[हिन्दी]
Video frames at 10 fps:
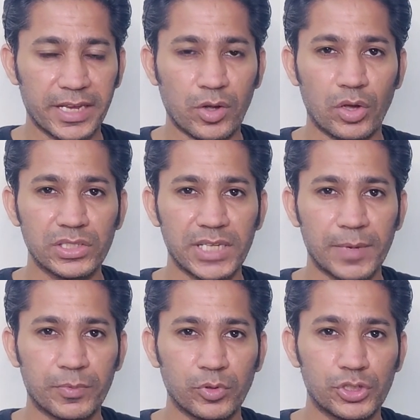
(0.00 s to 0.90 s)
के
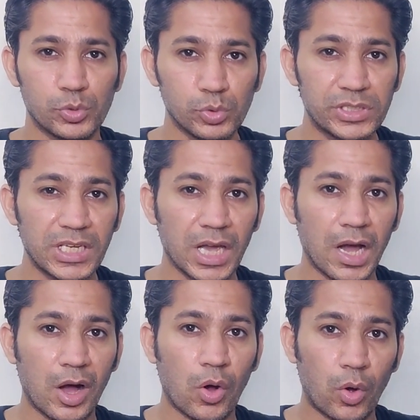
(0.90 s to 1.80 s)
कॉन्सेप्ट को चूज़ किया
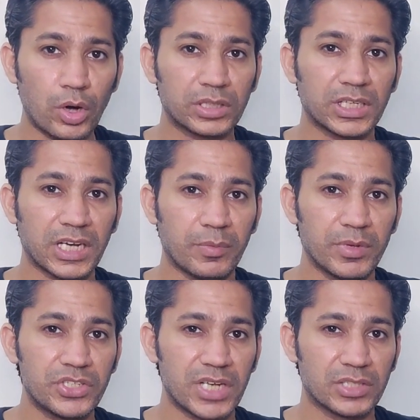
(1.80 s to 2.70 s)
और
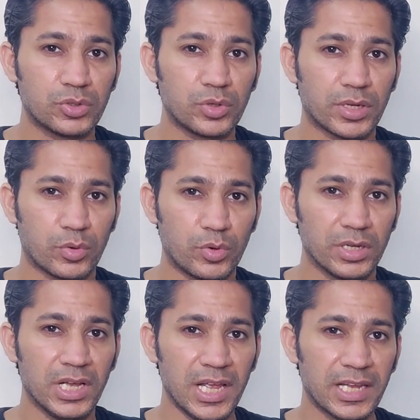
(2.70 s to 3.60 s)
तकरीबन 600 करोड़
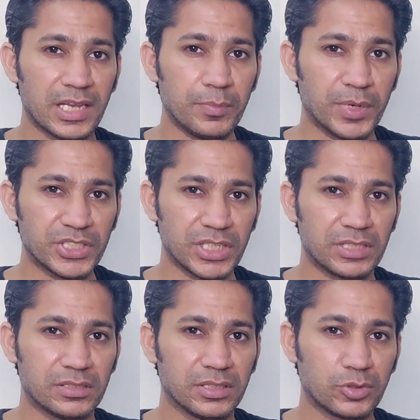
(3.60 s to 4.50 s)
के
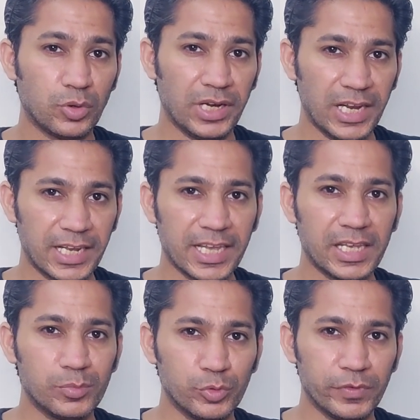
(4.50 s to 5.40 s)
बजट को लेके
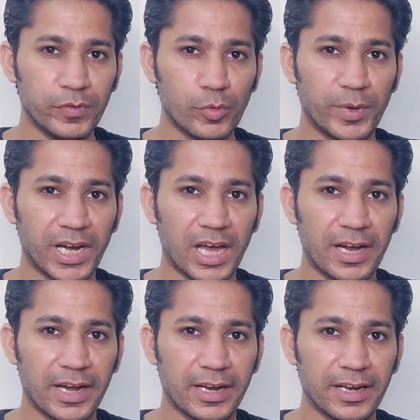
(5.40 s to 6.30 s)
ये मूवी वो बना
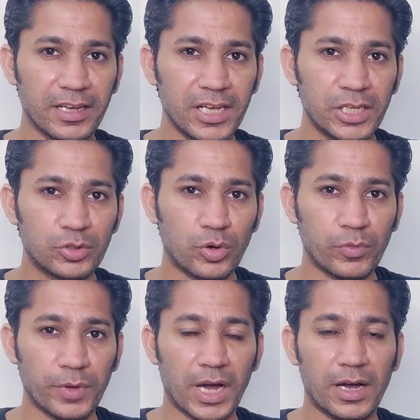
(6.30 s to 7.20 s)
रहे हैं तो
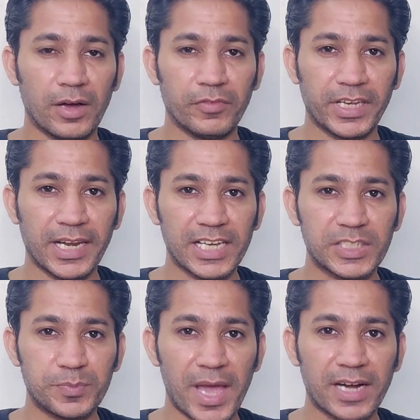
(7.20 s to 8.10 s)
वी कैन
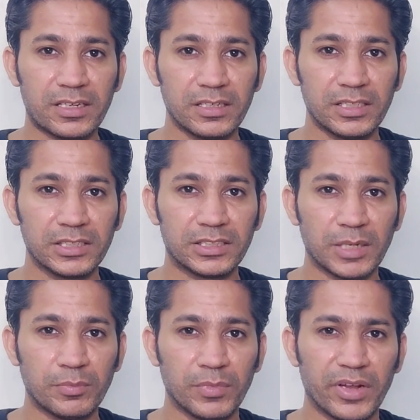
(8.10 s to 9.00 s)
एक्सपेक्ट
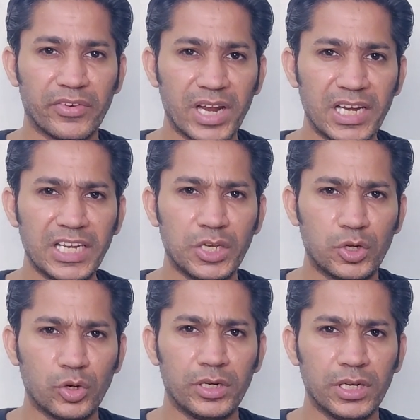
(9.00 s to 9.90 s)
सम रियली
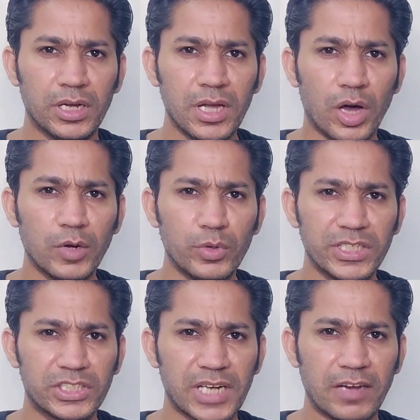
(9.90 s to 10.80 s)
गुड
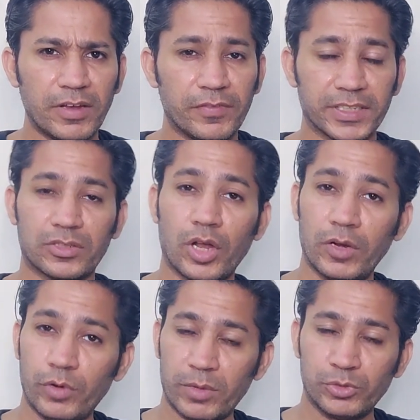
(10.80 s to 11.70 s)
हॉलीवुड स्टाइल वी एफ एक्स
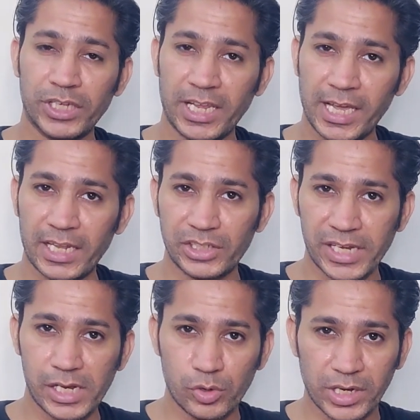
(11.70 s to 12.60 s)
हॉलीवुड अब मुझे नहीं कहना
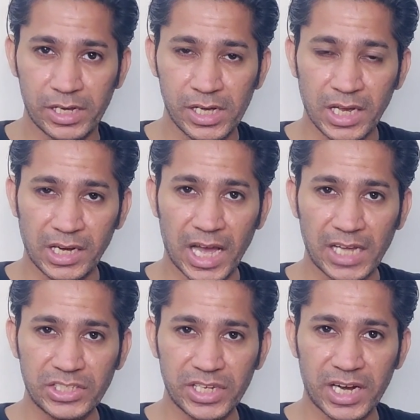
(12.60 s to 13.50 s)
चाहिए क्योंकि
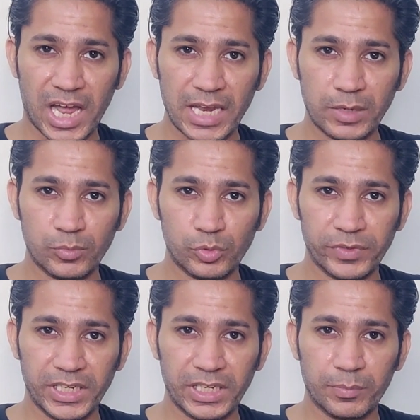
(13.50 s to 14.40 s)
लास्ट ईयर आई मूवी